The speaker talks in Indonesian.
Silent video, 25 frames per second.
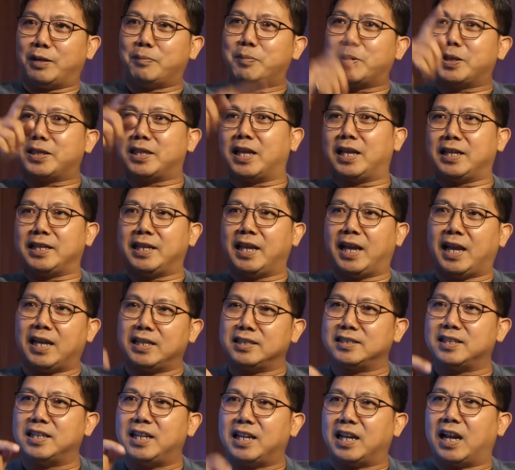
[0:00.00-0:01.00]
Pertanyaan
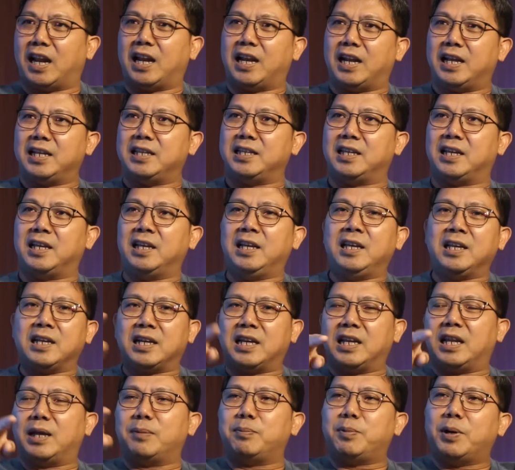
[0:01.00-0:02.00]
sederhananya,
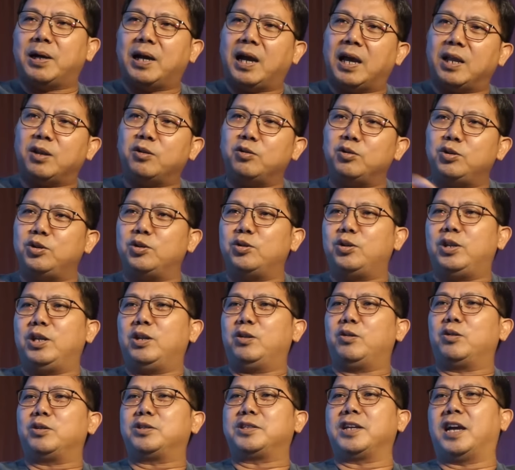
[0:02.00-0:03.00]
kenapa nggak Yudi
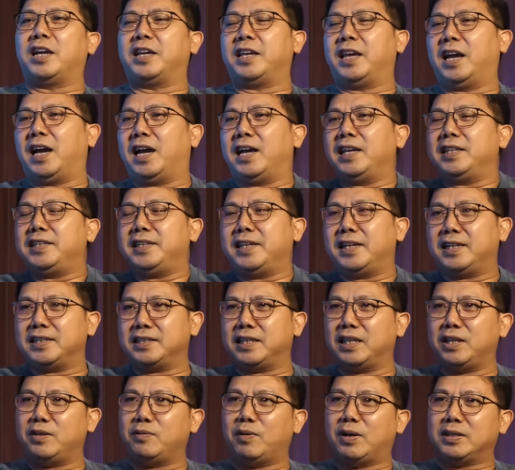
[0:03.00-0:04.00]
Nur Cahya aja yang
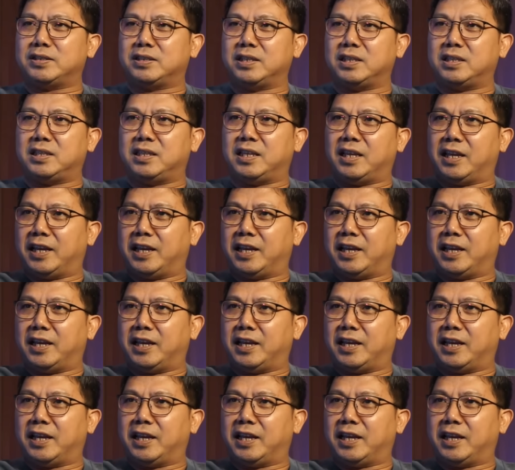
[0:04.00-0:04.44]
jadi wasitnya?